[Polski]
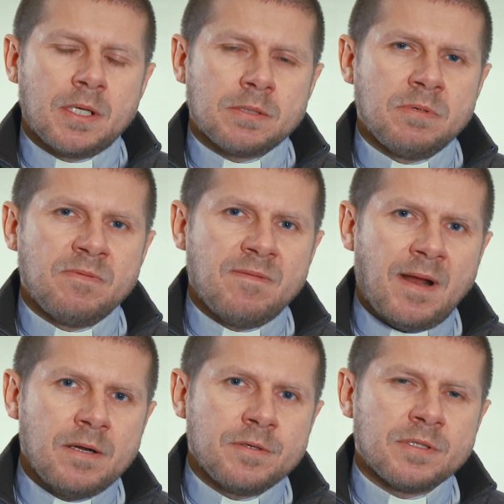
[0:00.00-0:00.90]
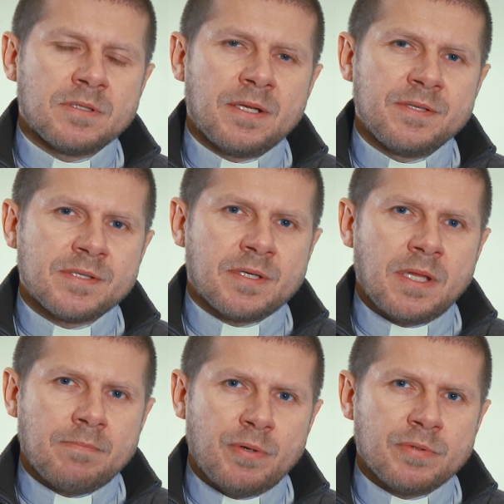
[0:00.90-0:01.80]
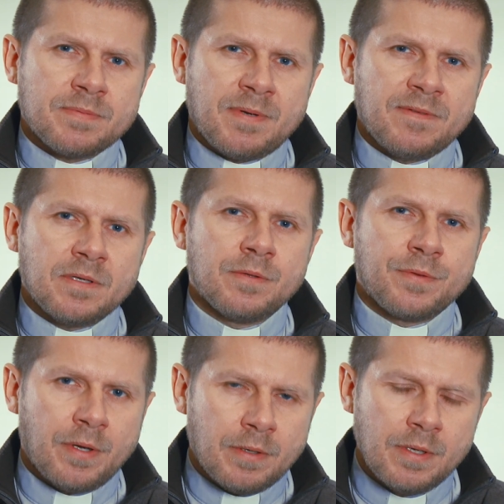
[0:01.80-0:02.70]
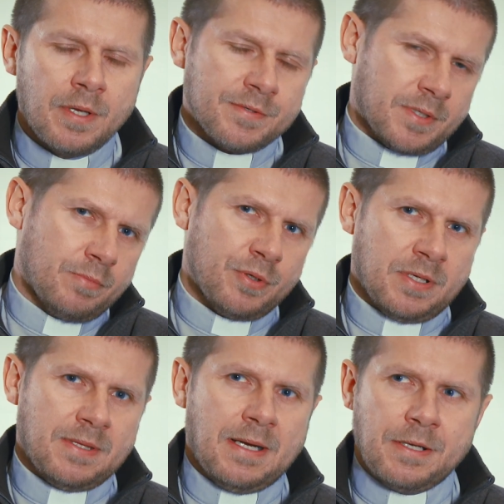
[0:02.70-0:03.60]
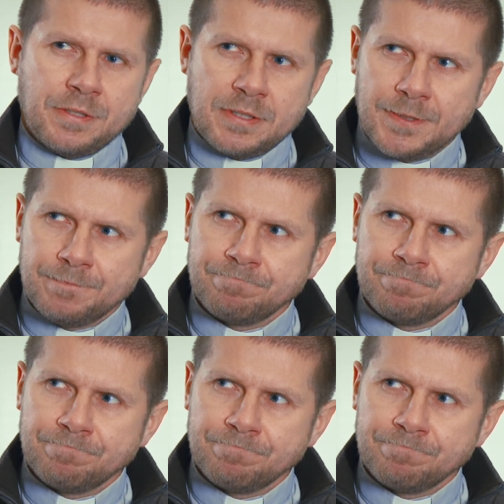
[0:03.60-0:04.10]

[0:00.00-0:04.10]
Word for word: żeby wywalczyć dla dziecka niepełnosprawnego to, co mu się należy.